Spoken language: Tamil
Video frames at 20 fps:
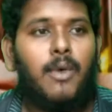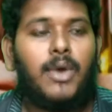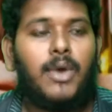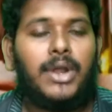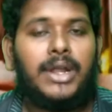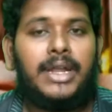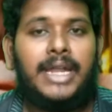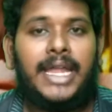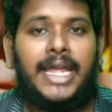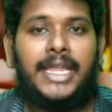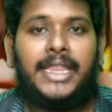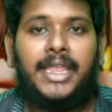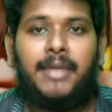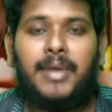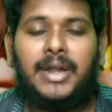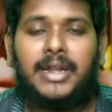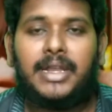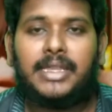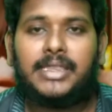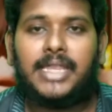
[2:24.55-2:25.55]
ஒரு
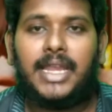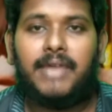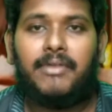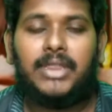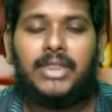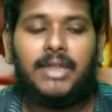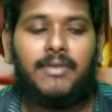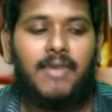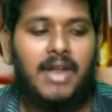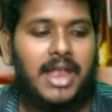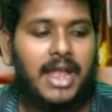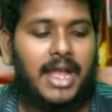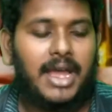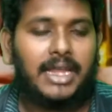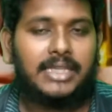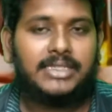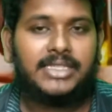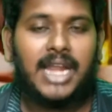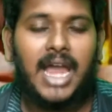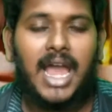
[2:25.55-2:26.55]
நீதிமன்றத்துல வந்து
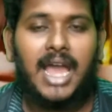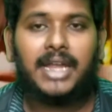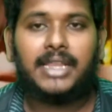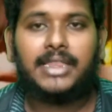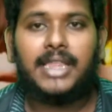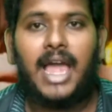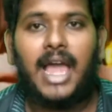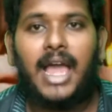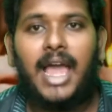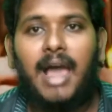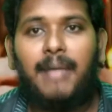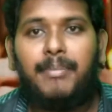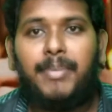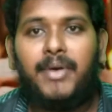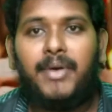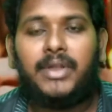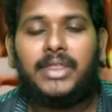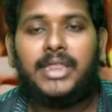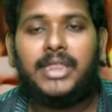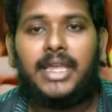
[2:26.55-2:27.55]
வழக்கறிஞராக இருந்தாங்க
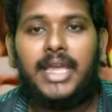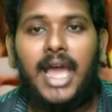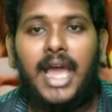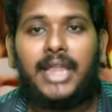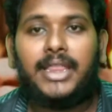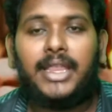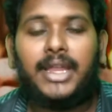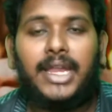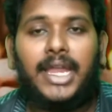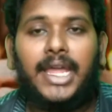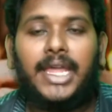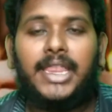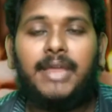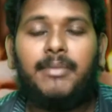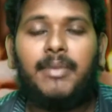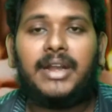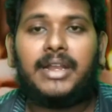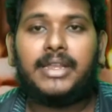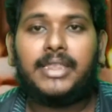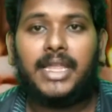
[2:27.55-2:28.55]
அப்ப வந்து அந்த
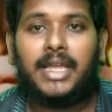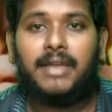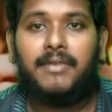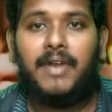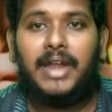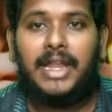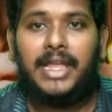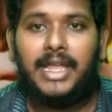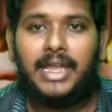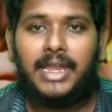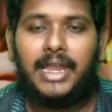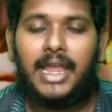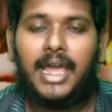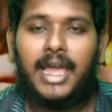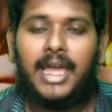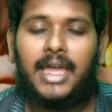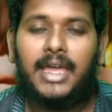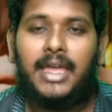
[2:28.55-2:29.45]
நீதிமன்றத்துக்கு வெளியில